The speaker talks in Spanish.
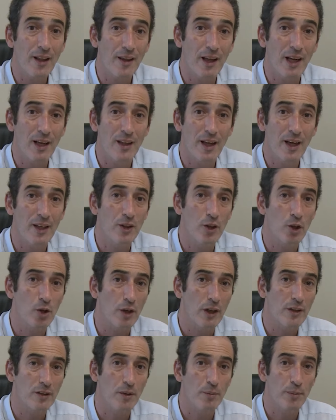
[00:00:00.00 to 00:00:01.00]
del daño
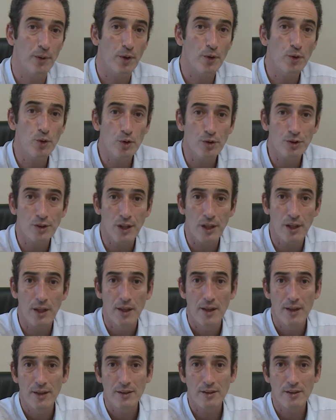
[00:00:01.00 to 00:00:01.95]
que se produce,